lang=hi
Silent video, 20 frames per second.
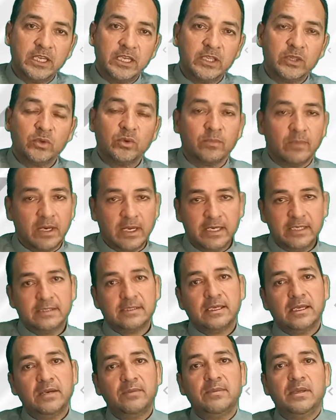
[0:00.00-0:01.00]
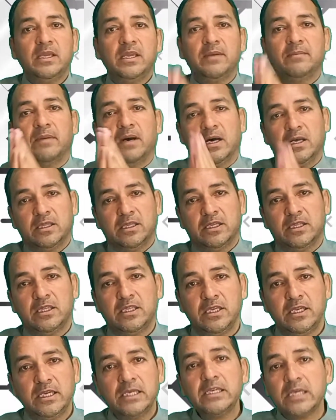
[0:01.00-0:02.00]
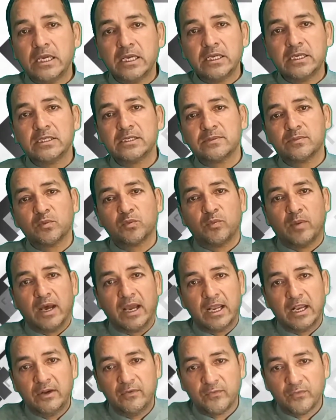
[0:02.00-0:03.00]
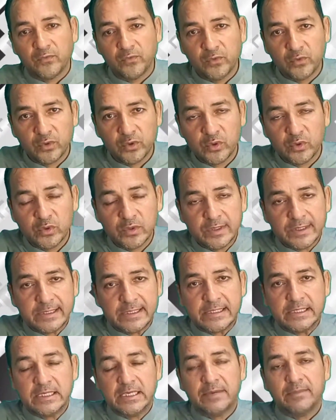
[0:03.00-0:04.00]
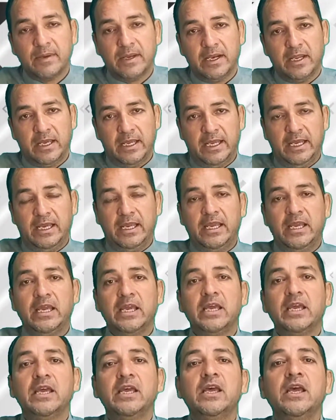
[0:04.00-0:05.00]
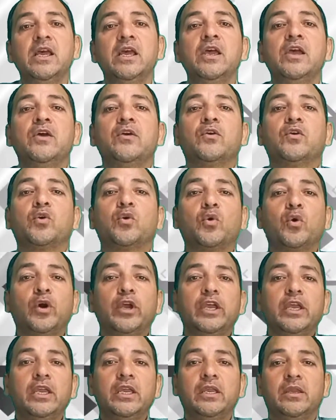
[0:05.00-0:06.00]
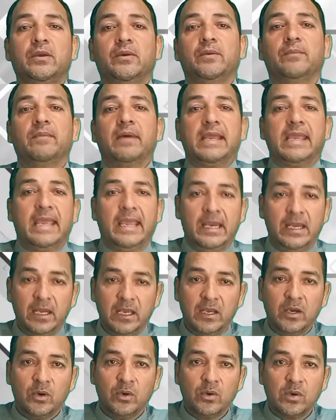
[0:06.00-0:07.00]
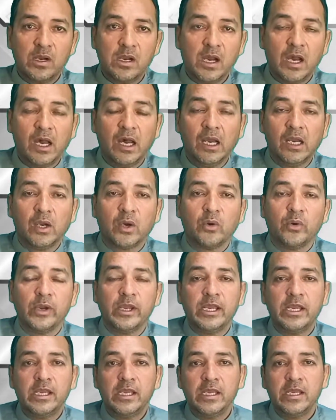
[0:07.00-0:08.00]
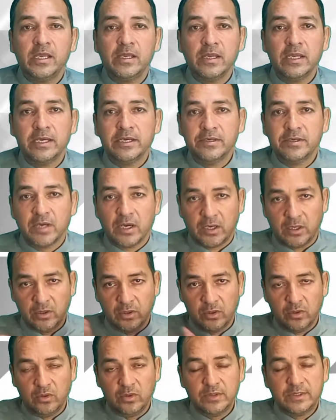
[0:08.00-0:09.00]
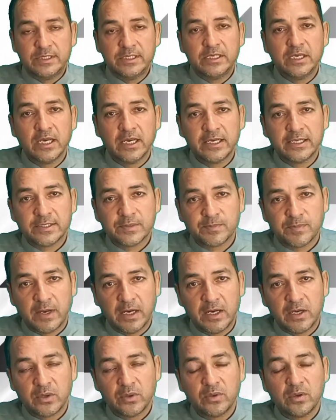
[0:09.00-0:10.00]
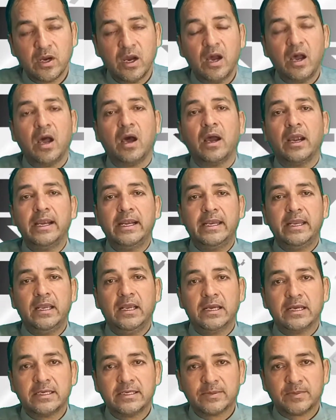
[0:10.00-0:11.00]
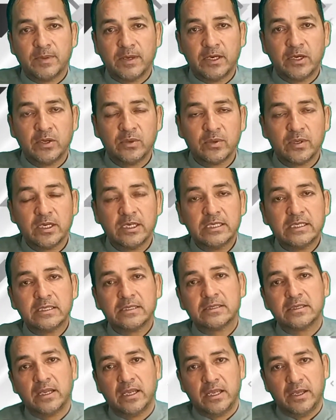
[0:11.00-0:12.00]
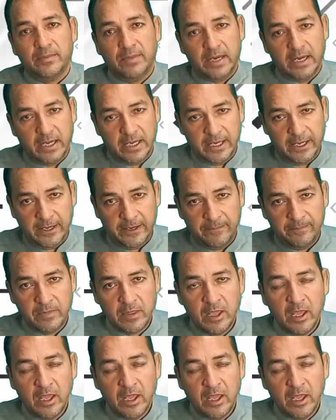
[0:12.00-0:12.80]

हैं तो हमारे जहन में ये बात आती है कि इस मोबाइल फ़ोन को किसी ने बनाया है कोई मैकेनिक होगा कोई टेक्नोलॉजी का एक्सपर्ट होगा आईटी का एक्सपर्ट होगा जिसने ये बनाया है